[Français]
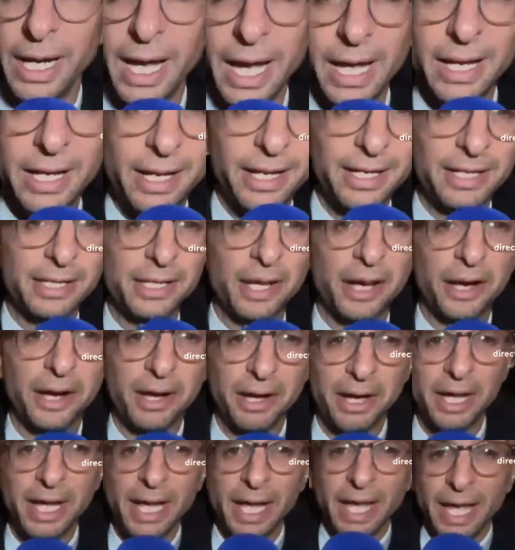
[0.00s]
Elle est là,
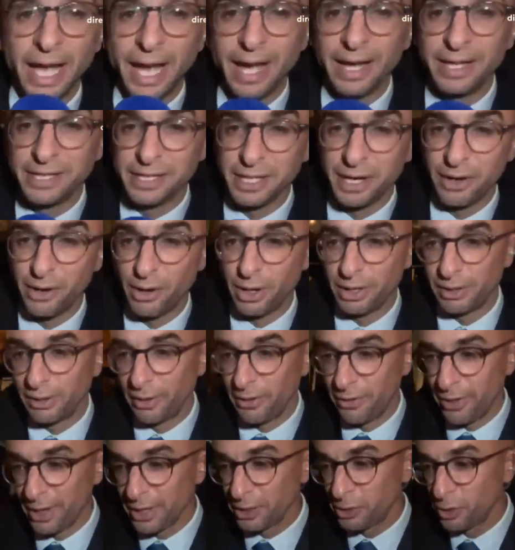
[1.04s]
Sarah. Hi, Sarah.
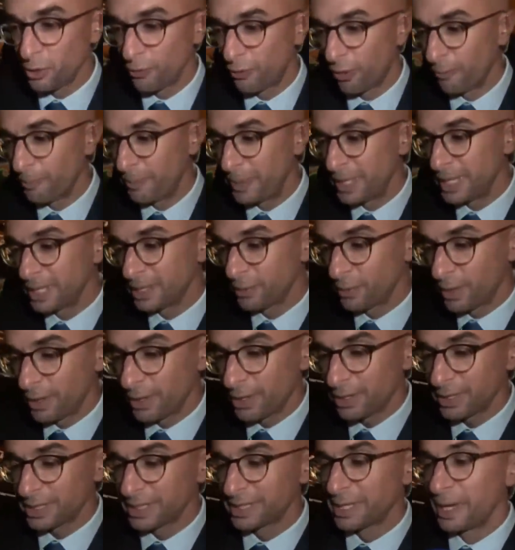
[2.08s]
Thank you for being with
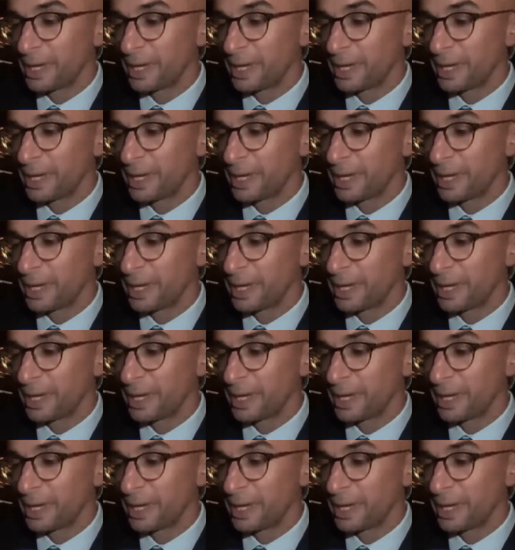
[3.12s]
us.